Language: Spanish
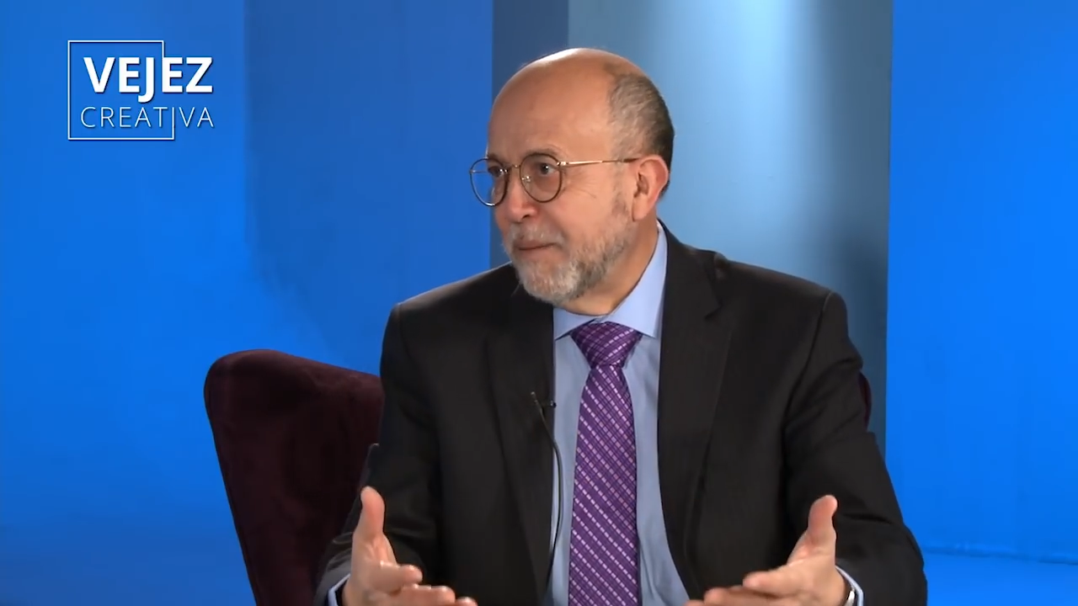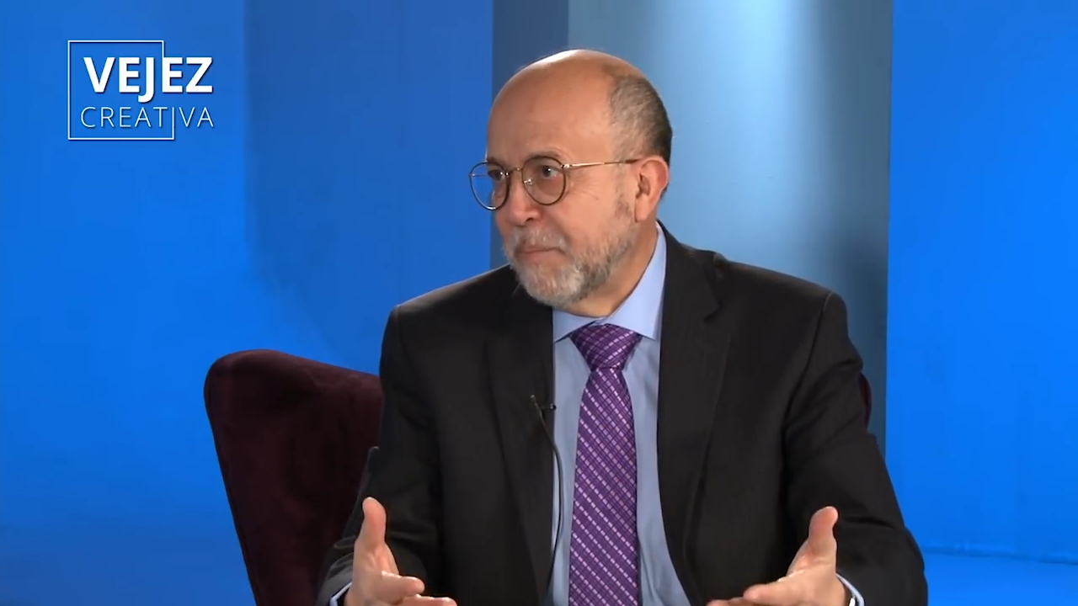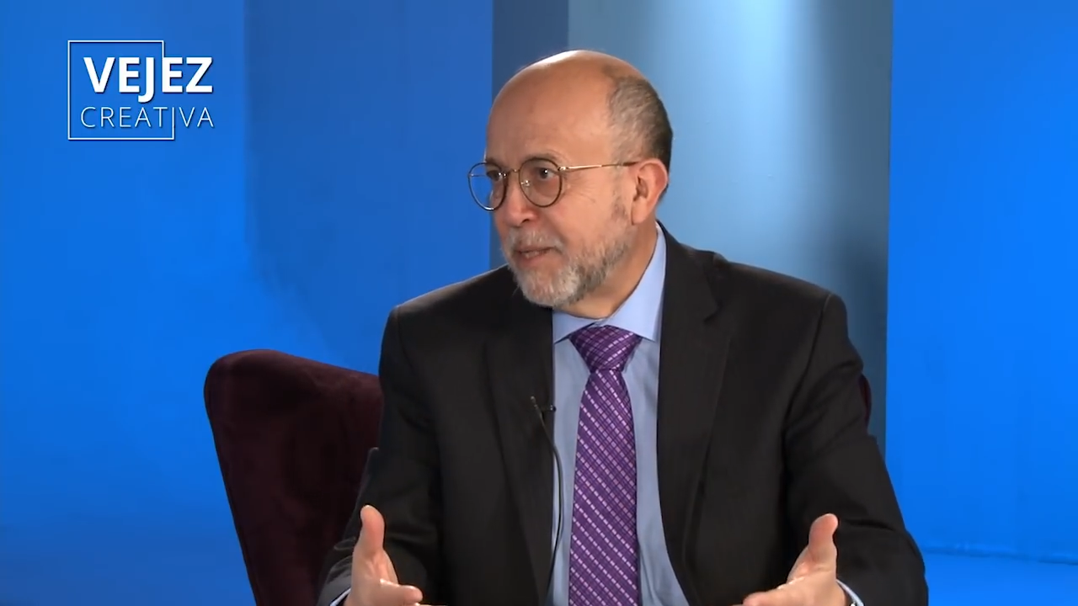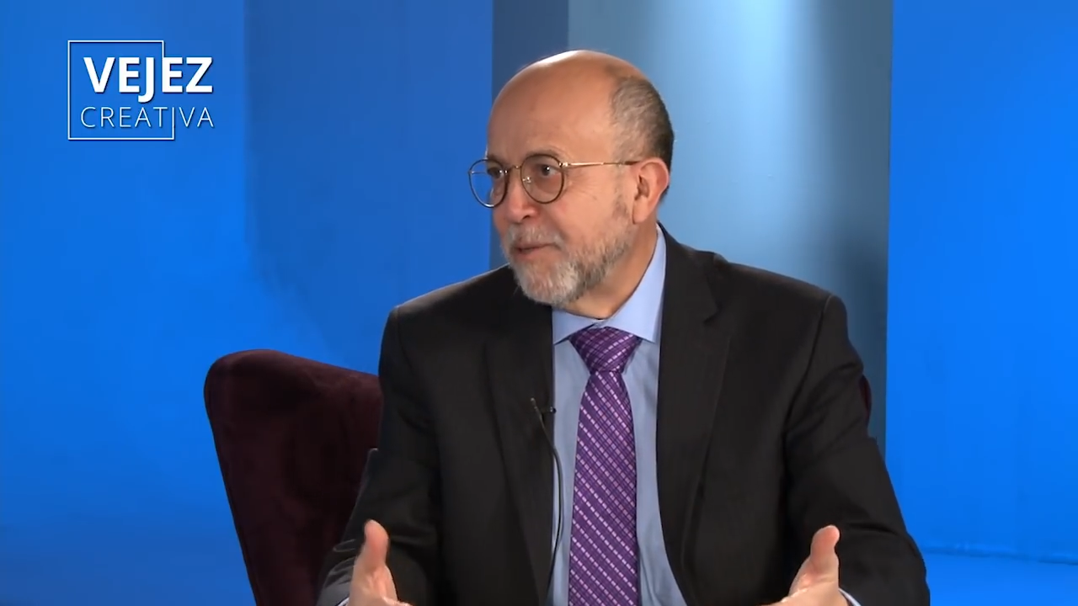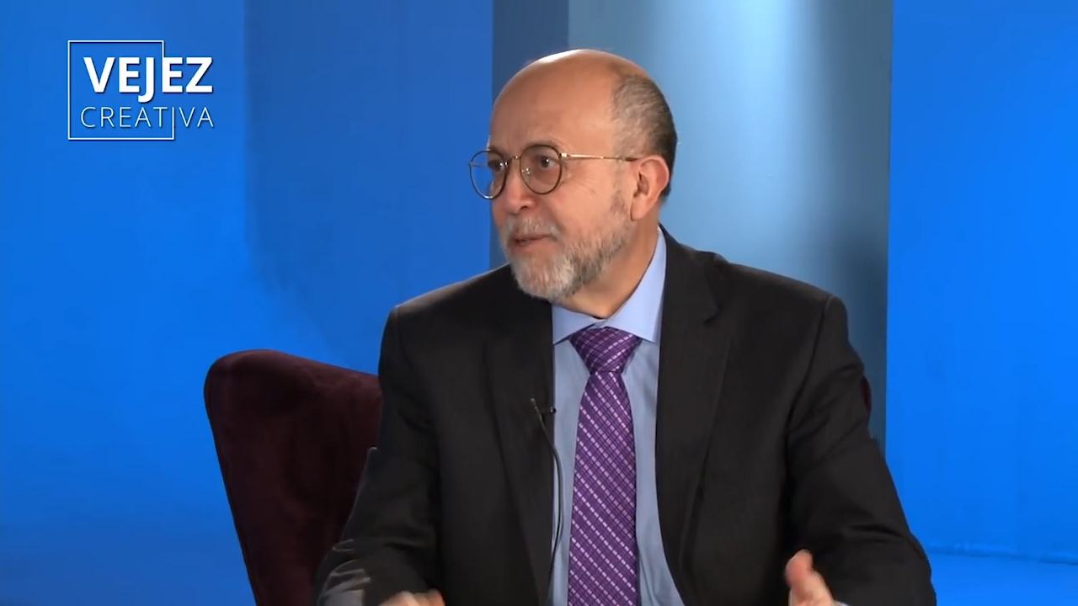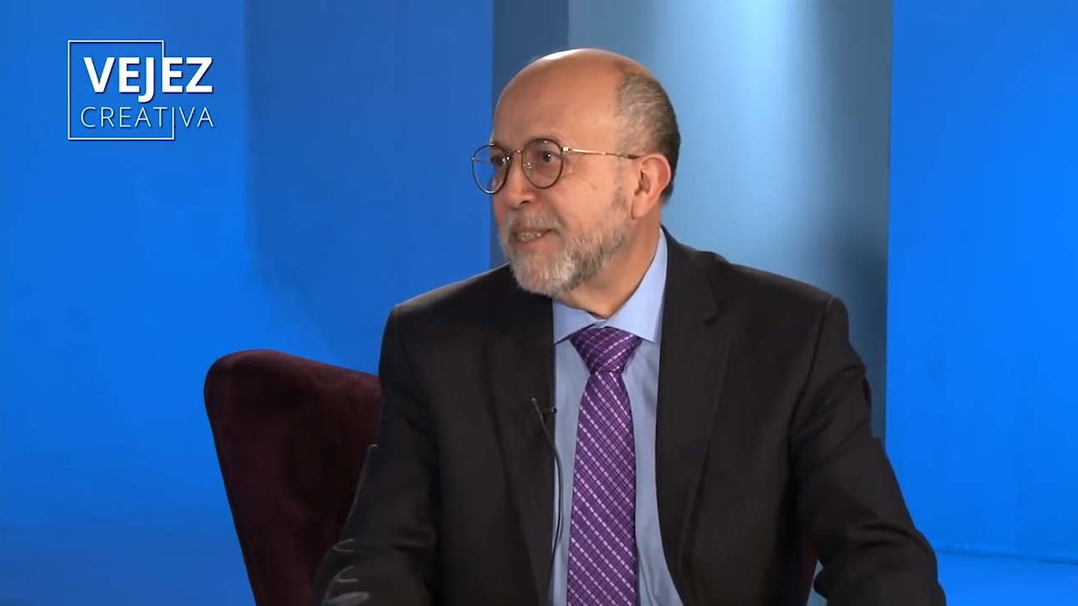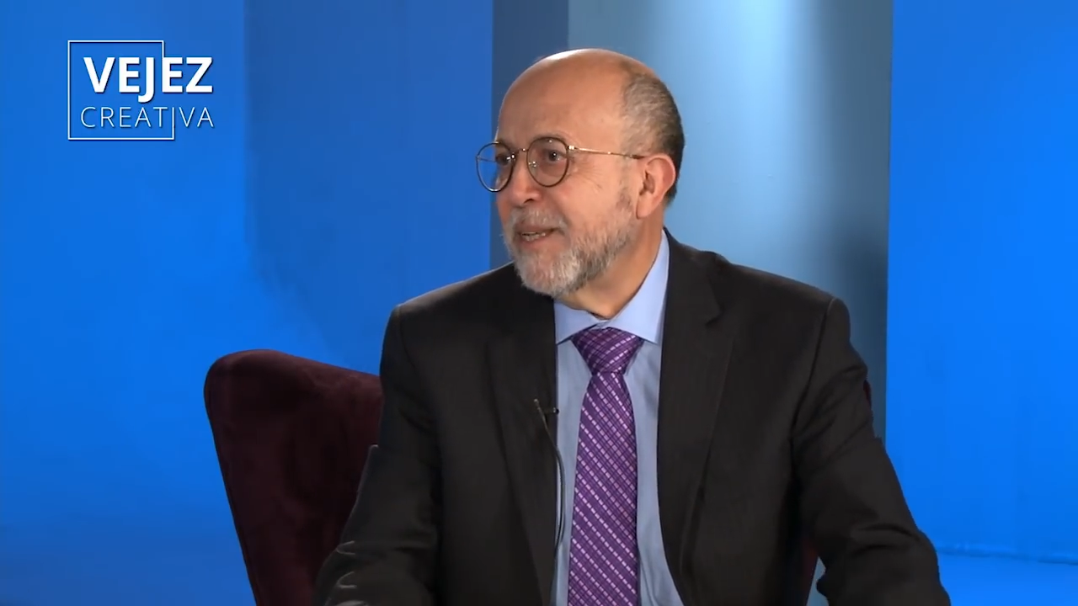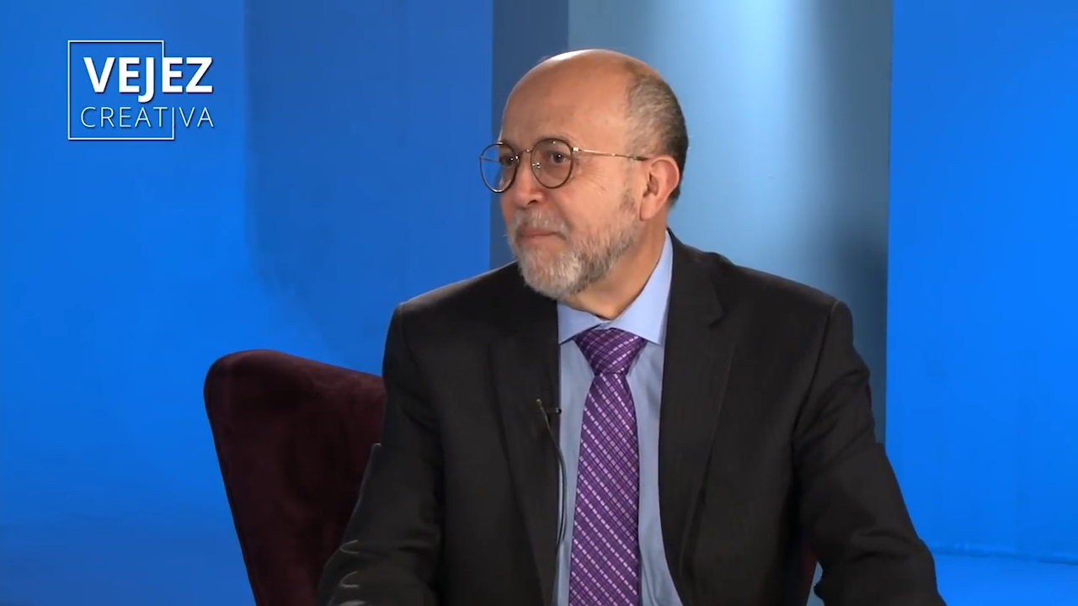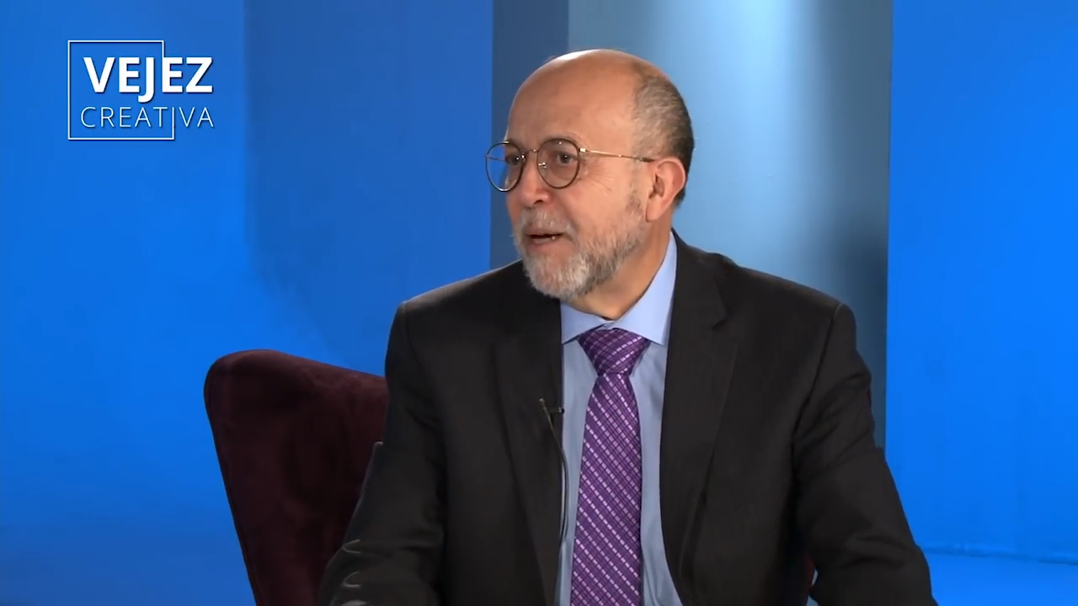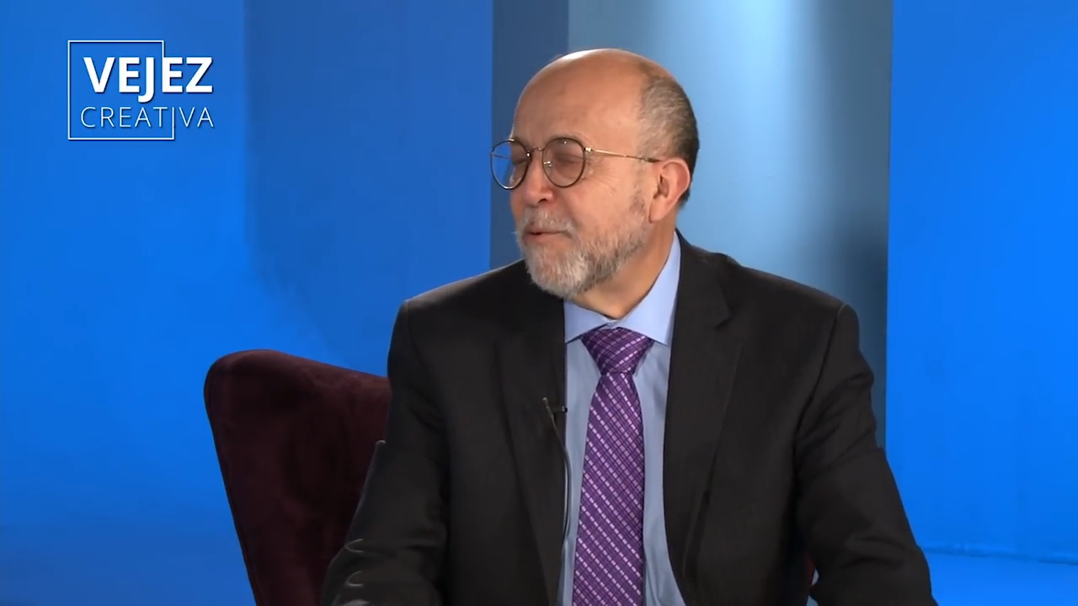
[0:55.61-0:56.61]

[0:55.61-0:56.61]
personas que me